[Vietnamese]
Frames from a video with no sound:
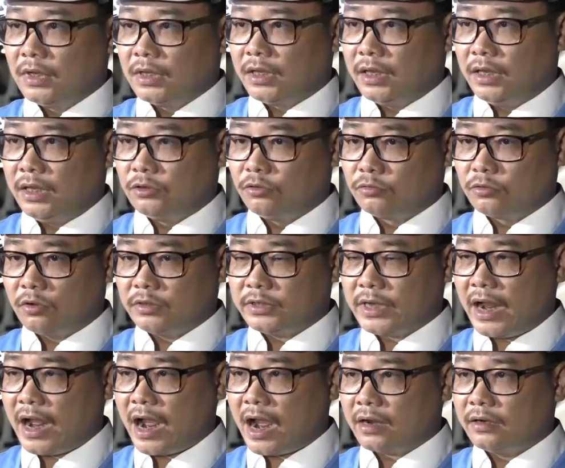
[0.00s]
thì chúng tôi
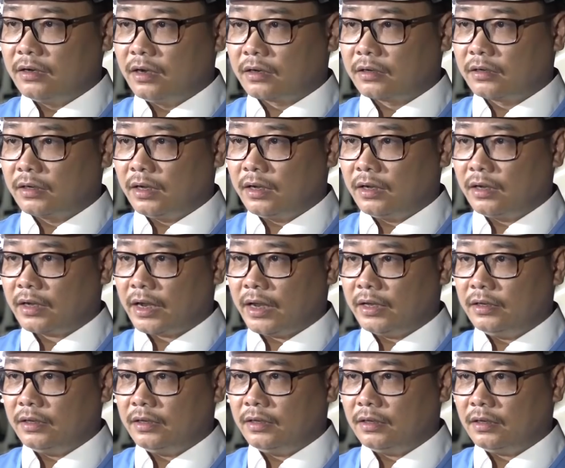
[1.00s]
sẽ hạ được
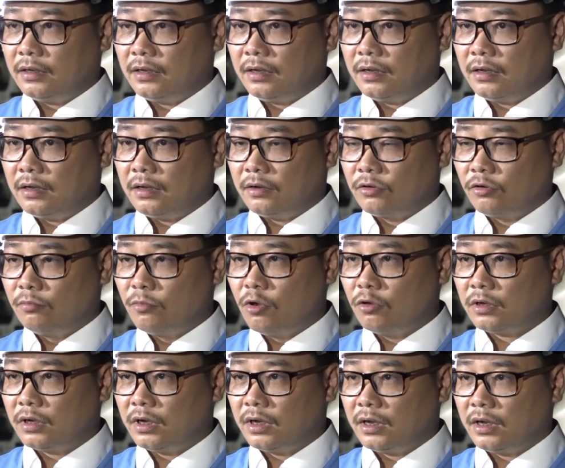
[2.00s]
cái
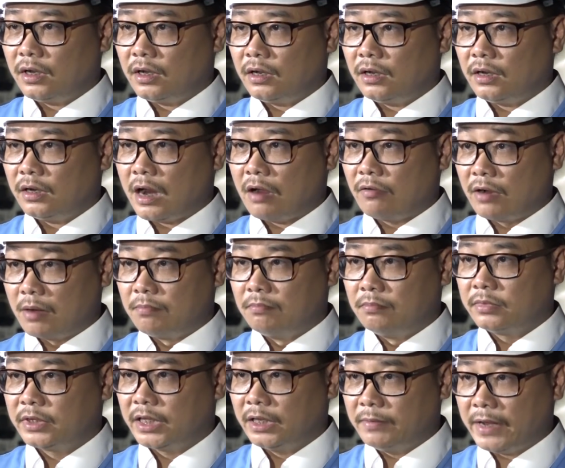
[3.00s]
robot đào ngầm
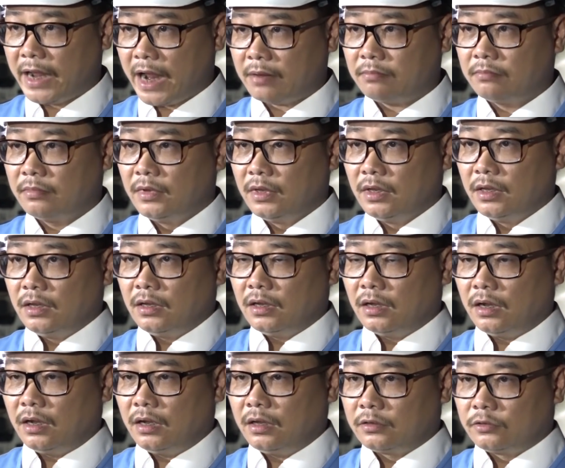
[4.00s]
TBM
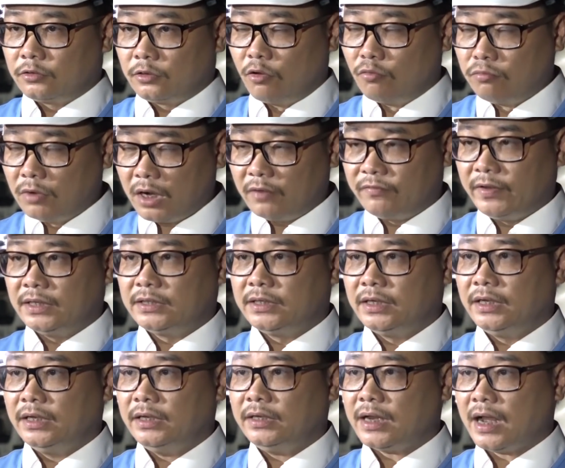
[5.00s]
đúng ở vị
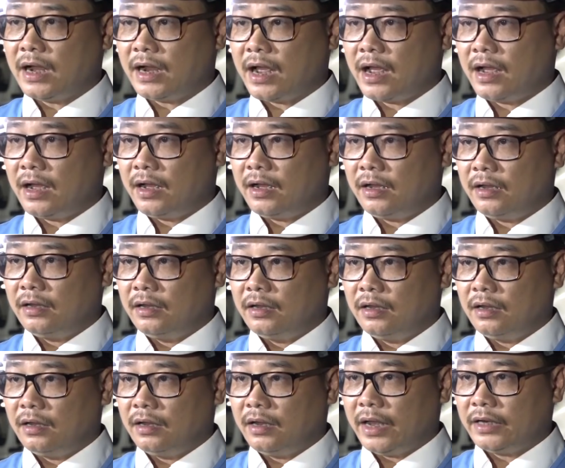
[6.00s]
trí nhà ga
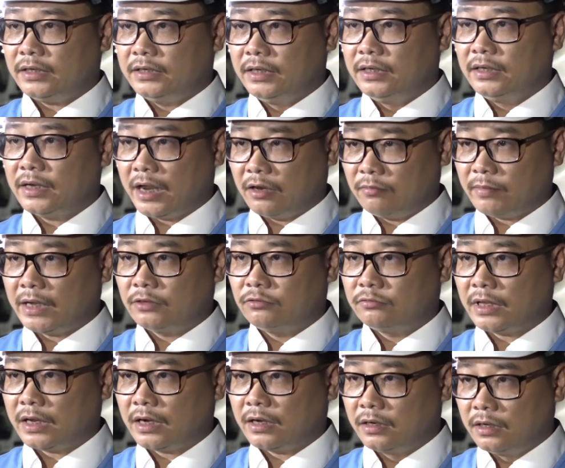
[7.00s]
S9 ngày hôm nay
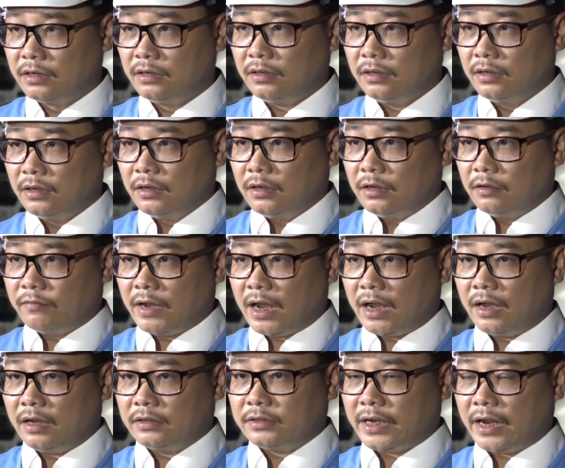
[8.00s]
chúng ta đang đứng
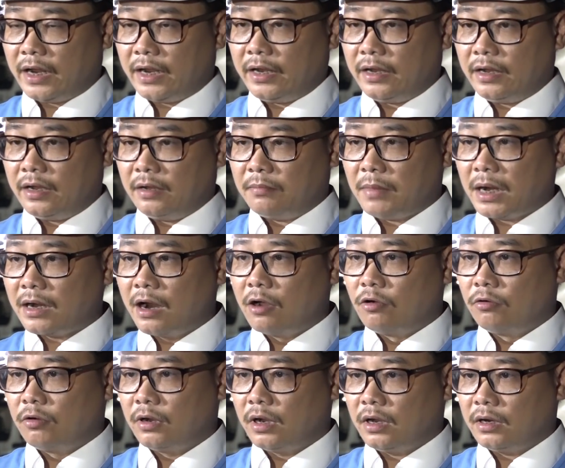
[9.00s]
và sẽ bắt
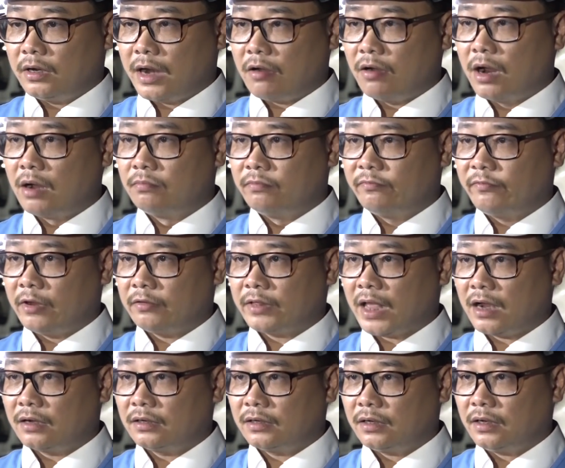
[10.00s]
đầu đào hầm vào
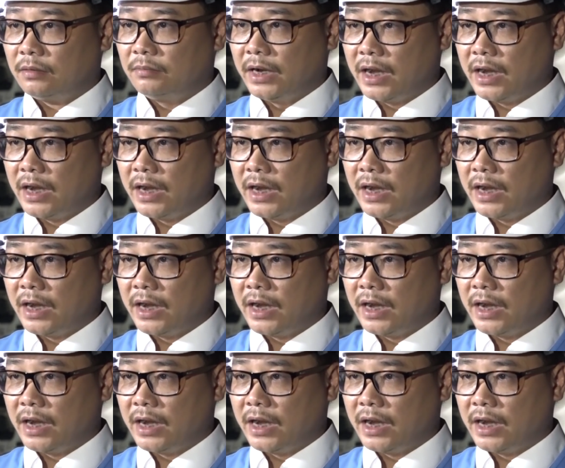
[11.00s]
tháng